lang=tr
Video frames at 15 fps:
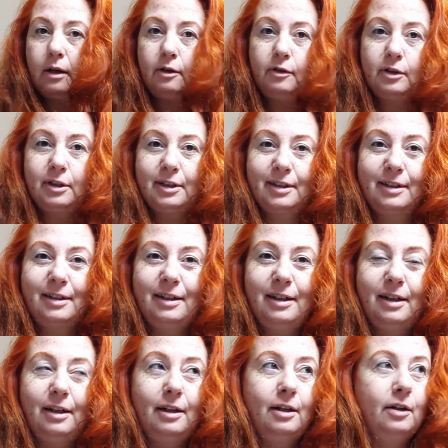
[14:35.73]
Evet.
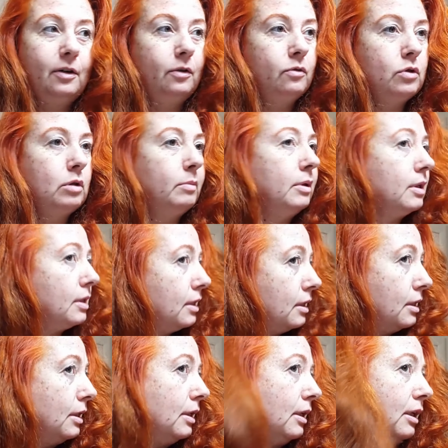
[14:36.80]
O zaman
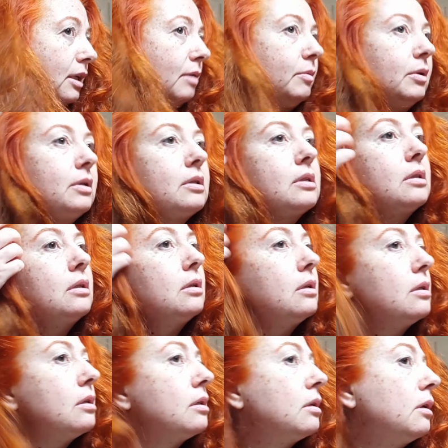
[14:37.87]
siz de
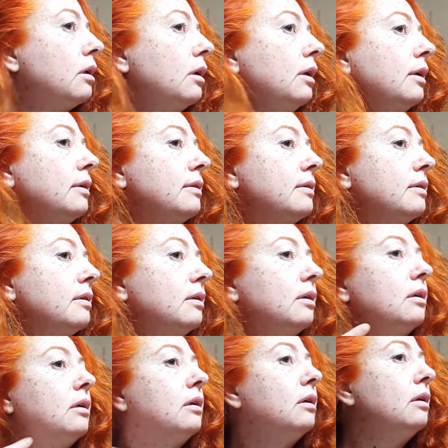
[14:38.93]
deneyebilirsiniz. Gayet
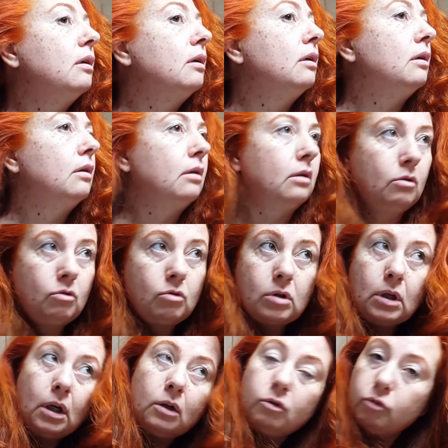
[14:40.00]

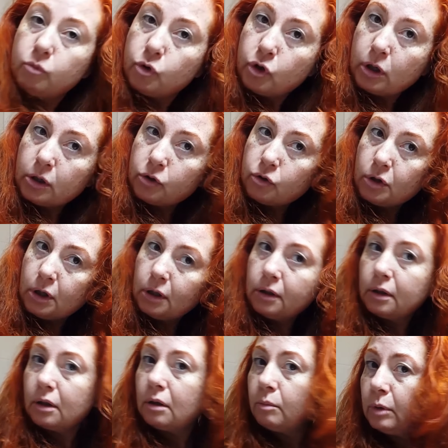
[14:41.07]
güzel yumuşak şu
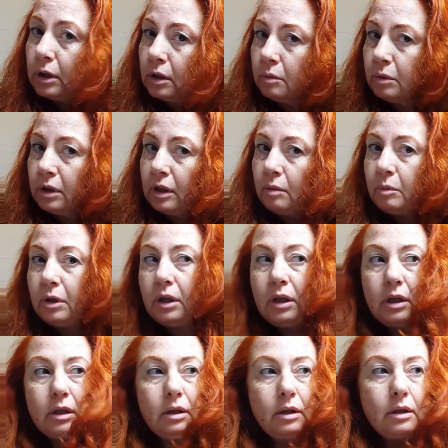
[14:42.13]
anda. Bakım kremi
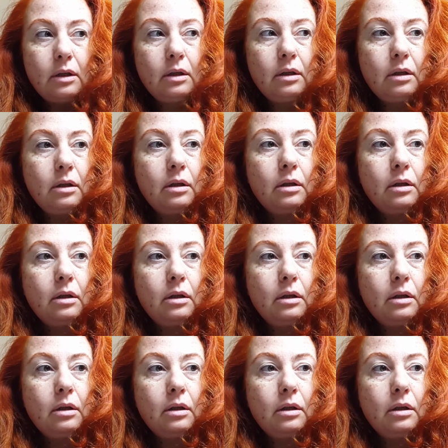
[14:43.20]
iyi.